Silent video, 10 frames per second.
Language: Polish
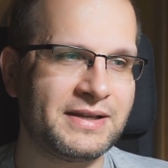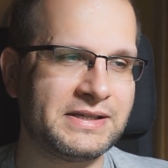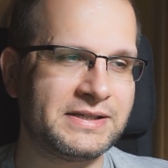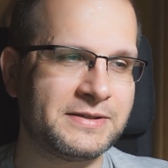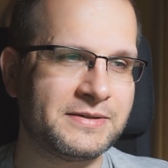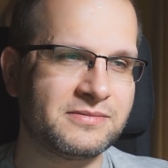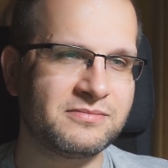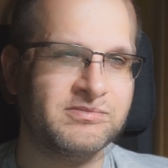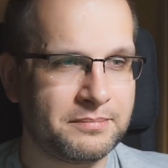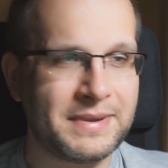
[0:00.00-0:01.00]
E,
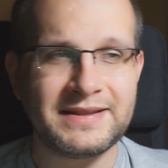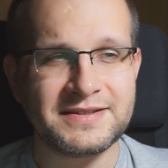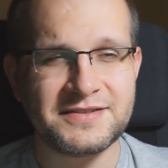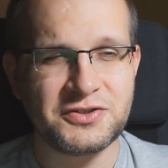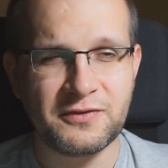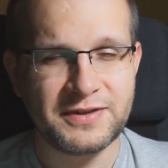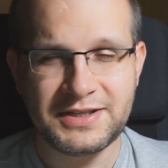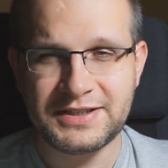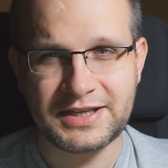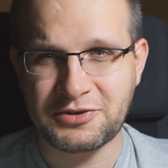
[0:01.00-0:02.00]
bandy zinczowe
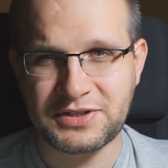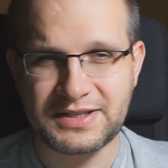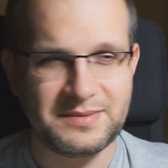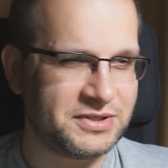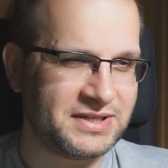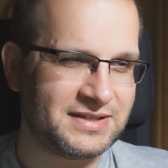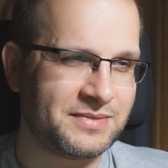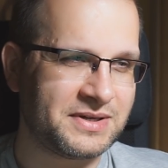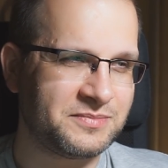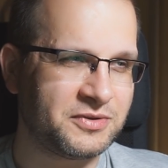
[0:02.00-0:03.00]
nigdy jakoś tak mi się nie za
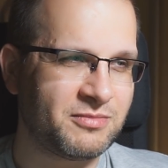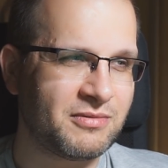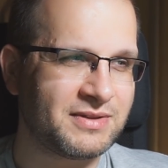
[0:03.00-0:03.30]
bardzo podobały.